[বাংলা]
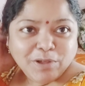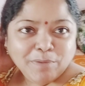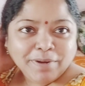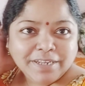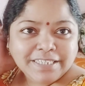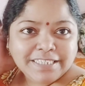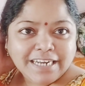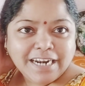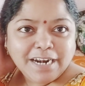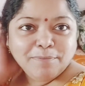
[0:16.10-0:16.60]

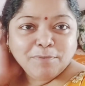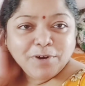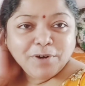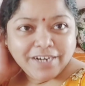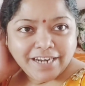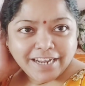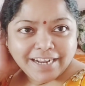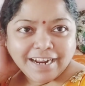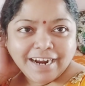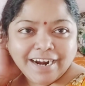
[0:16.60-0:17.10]
আমার ছেলের
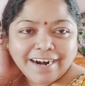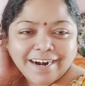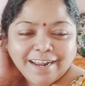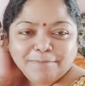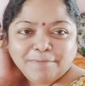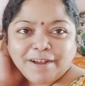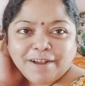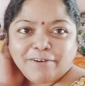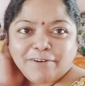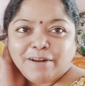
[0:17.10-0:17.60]
মনটা
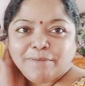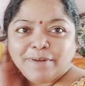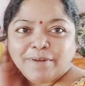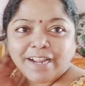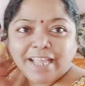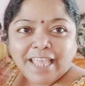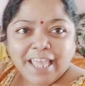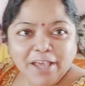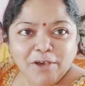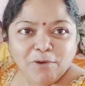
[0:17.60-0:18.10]
খারাপ কারণ
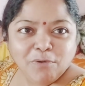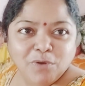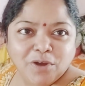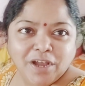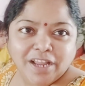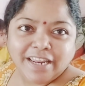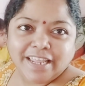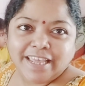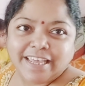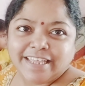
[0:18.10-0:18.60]
আমরা কেউ
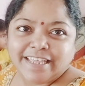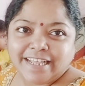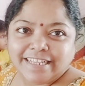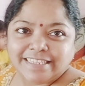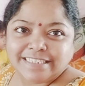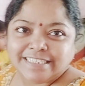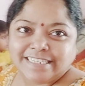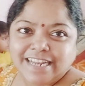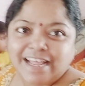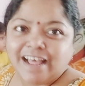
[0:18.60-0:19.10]
ওকে নিয়ে
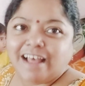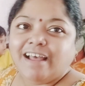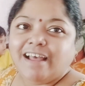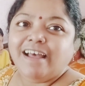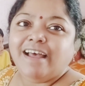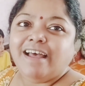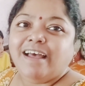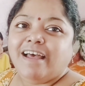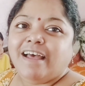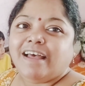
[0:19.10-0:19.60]
যাচ্ছি না
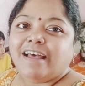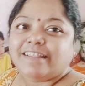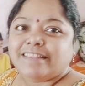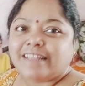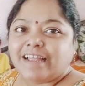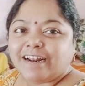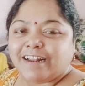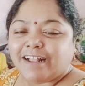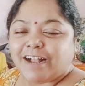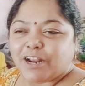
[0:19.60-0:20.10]

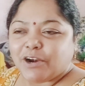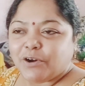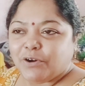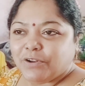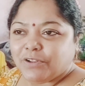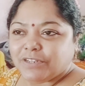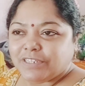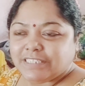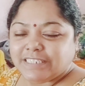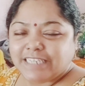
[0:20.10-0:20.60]
তার কারণ
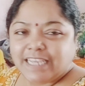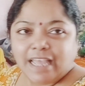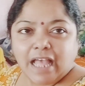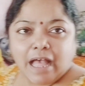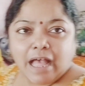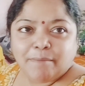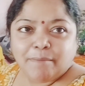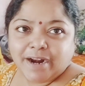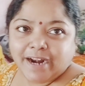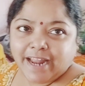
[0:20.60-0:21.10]
হচ্ছে
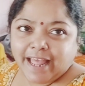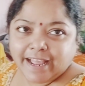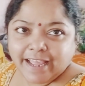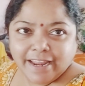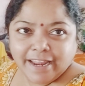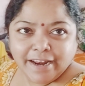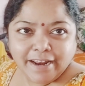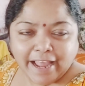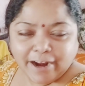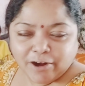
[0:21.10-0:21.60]
আমার
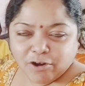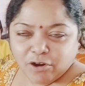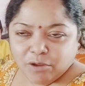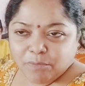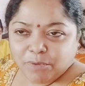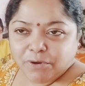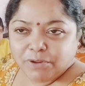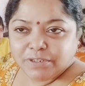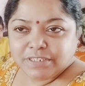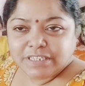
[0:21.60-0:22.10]
একে এক
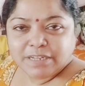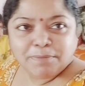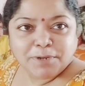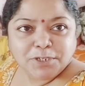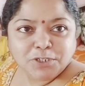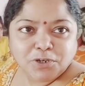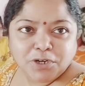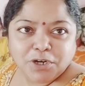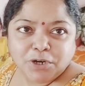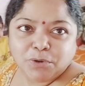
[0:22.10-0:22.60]
নম্বর হচ্ছে
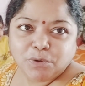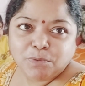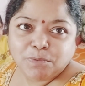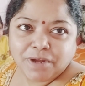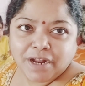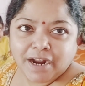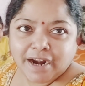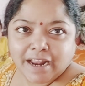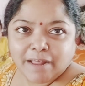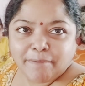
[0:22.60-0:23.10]
আমার শরীর খুব
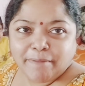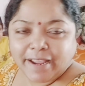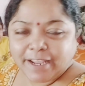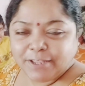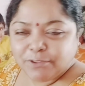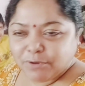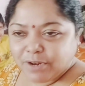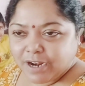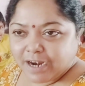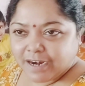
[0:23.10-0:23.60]
খারাপ
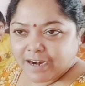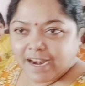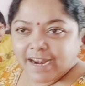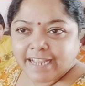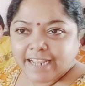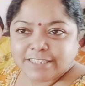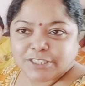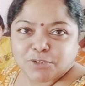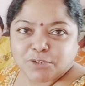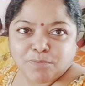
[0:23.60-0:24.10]
একে তো ঠান্ডা
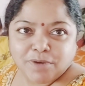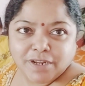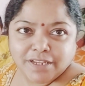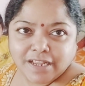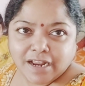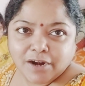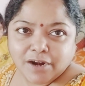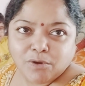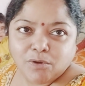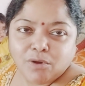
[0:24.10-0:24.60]
লেগেছে তোমরা
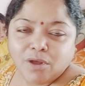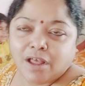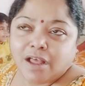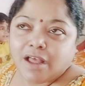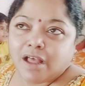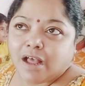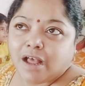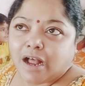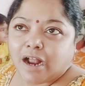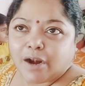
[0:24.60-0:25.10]
জানো
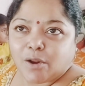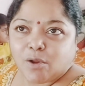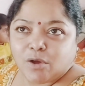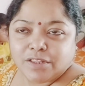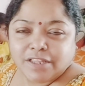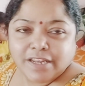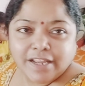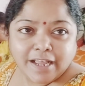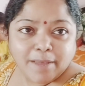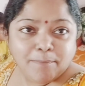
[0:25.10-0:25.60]
আর
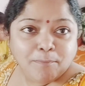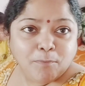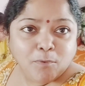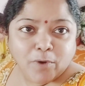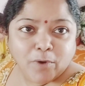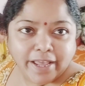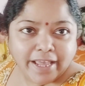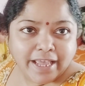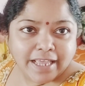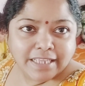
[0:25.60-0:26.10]
কদিন আগে
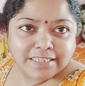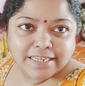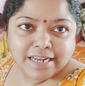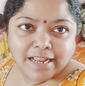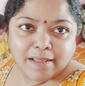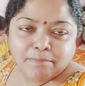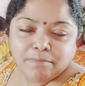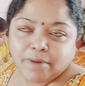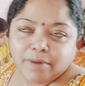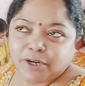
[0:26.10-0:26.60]
পড়ে
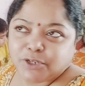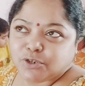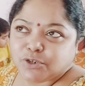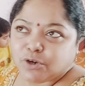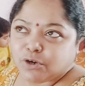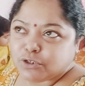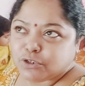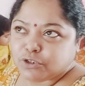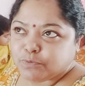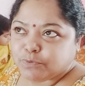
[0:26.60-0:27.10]
গিয়েছিলাম মানে
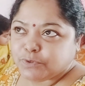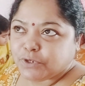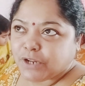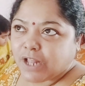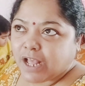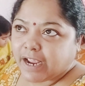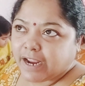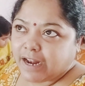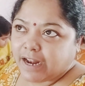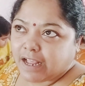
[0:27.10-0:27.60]
সরস্বতী
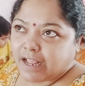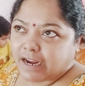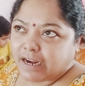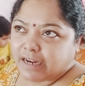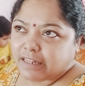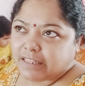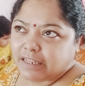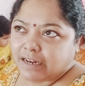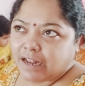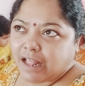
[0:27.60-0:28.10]
পুজোর আগের
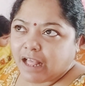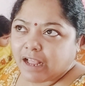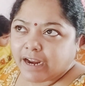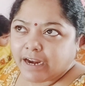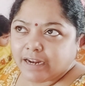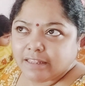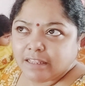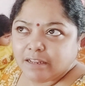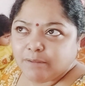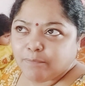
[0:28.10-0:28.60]
আগের দিন না
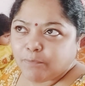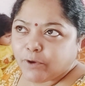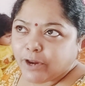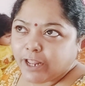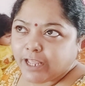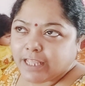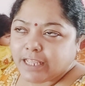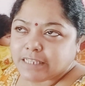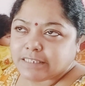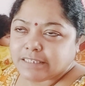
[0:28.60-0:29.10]
আগের দিন
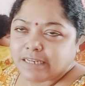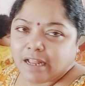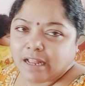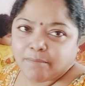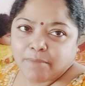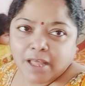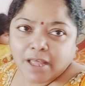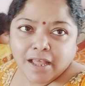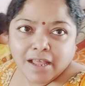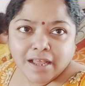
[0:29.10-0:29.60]
পড়ে
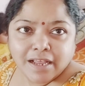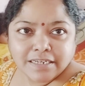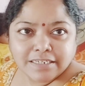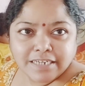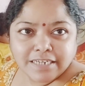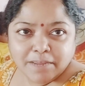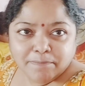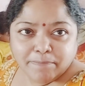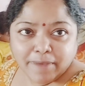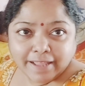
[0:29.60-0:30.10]
গিয়েছিলাম
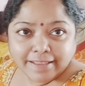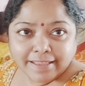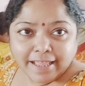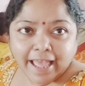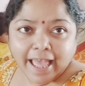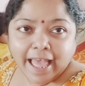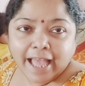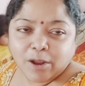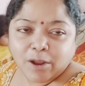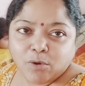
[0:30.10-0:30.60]
সেই
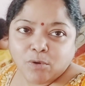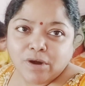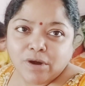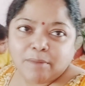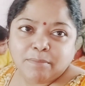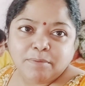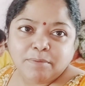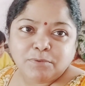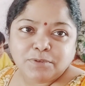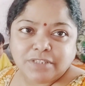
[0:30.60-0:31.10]
ব্যথা এখন
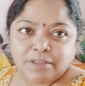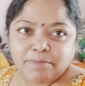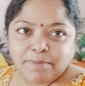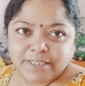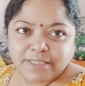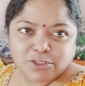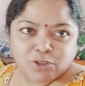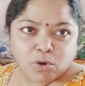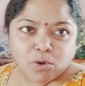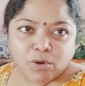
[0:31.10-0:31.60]
আমি বুঝতে
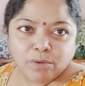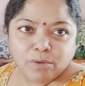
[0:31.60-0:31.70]
পারছি তখন